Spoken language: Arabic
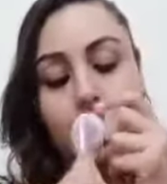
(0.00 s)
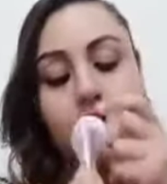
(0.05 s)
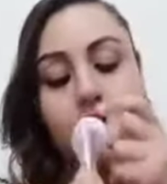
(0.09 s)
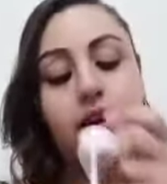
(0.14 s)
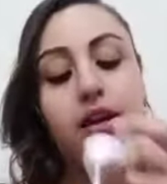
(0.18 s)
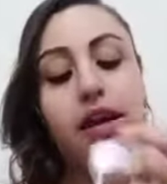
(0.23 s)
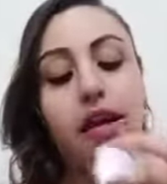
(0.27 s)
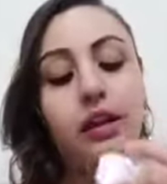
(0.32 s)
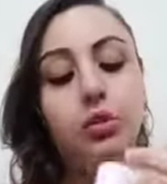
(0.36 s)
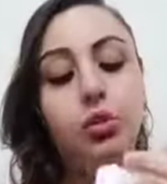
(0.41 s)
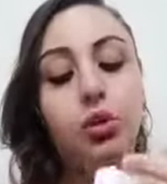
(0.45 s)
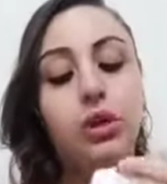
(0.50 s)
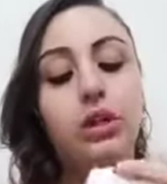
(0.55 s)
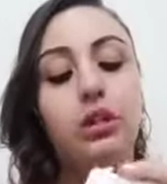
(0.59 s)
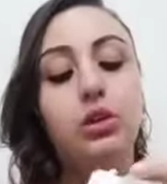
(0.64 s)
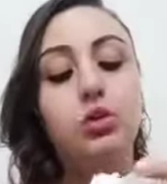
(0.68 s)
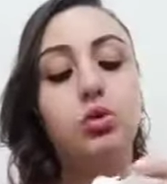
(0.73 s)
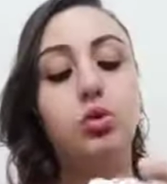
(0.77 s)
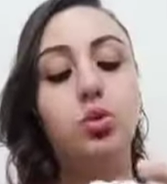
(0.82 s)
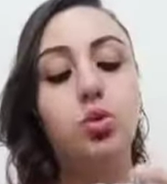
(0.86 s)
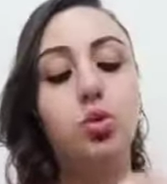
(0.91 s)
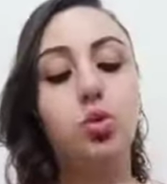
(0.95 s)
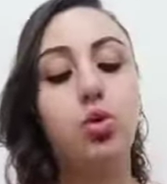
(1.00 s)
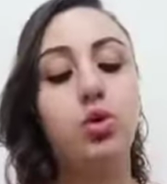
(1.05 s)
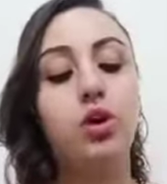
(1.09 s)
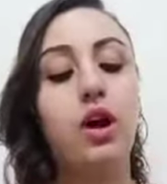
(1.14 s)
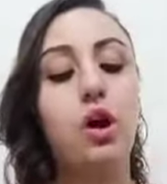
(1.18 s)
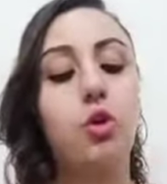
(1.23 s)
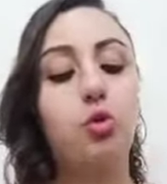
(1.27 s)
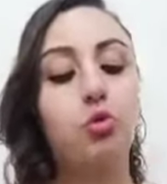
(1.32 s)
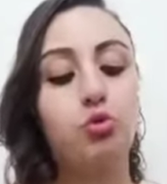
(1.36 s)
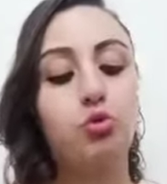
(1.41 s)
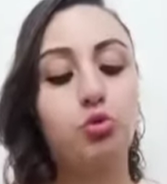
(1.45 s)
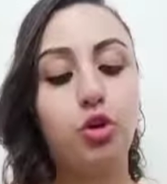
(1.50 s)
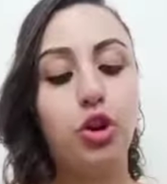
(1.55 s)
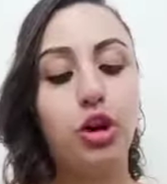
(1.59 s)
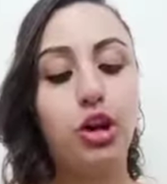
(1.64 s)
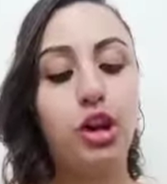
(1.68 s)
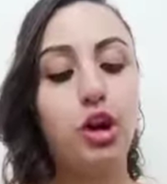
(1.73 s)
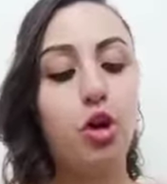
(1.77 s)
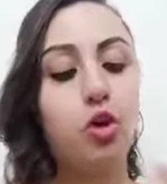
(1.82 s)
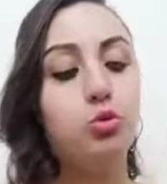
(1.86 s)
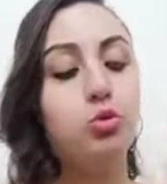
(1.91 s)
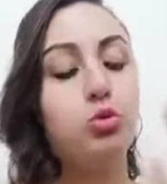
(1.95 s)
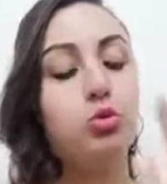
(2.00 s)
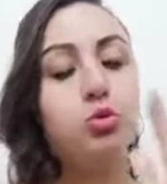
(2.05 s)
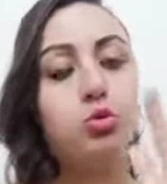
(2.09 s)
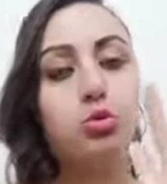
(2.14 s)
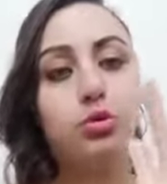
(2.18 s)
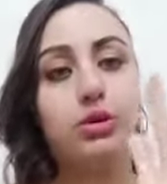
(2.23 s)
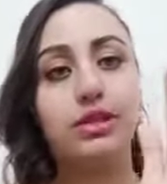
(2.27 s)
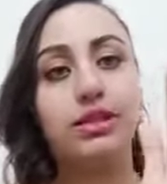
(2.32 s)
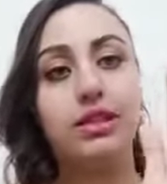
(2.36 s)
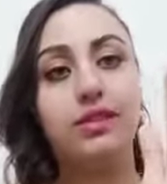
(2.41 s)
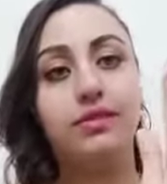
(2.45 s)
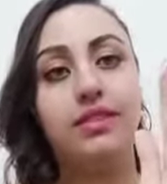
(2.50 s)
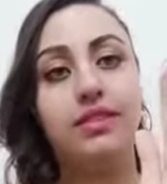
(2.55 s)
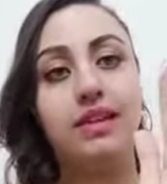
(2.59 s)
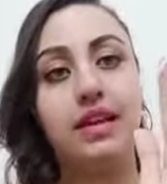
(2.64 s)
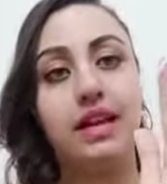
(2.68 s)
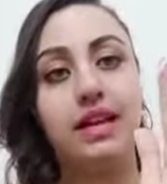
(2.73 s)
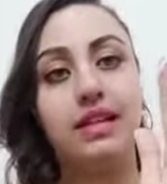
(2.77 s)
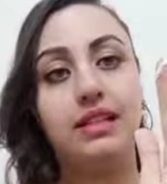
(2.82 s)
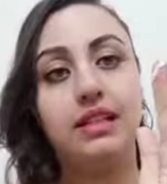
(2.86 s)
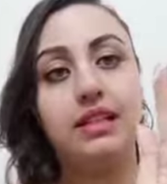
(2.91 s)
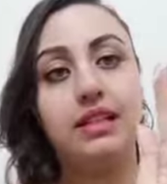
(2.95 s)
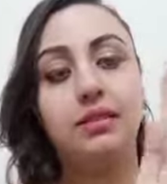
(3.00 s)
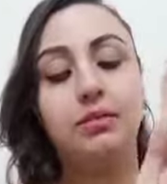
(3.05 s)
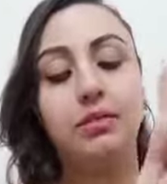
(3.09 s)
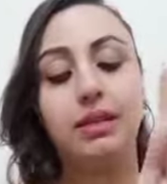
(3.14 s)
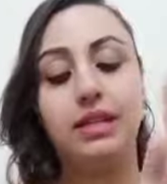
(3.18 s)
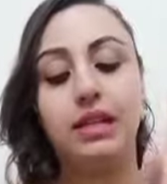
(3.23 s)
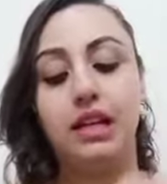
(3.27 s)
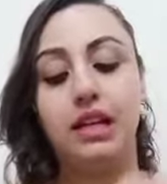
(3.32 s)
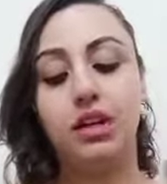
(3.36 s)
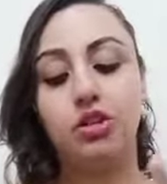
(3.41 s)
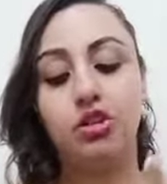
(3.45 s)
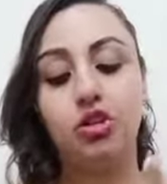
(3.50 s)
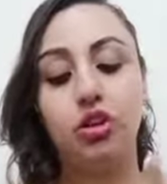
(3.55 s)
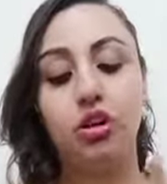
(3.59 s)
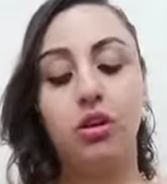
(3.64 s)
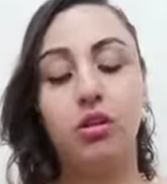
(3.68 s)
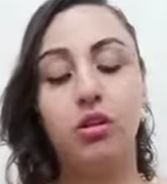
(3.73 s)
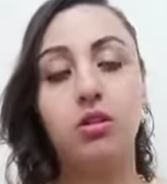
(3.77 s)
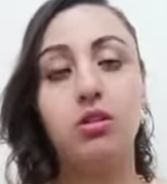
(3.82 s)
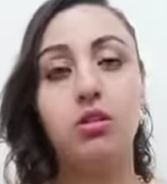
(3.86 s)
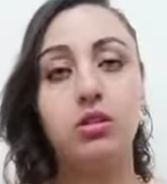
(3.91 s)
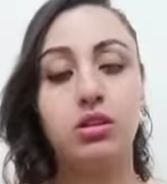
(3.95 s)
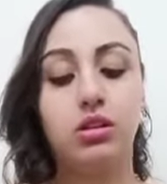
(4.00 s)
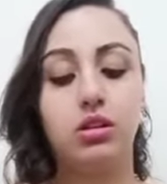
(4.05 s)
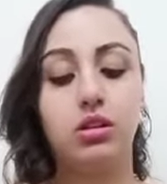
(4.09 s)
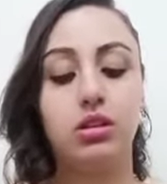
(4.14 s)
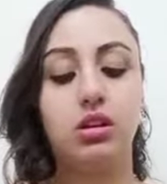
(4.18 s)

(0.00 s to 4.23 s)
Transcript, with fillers: ريحته كده زهور او فل اهو بصوا لسه فيه يعني بتلاشى خلاص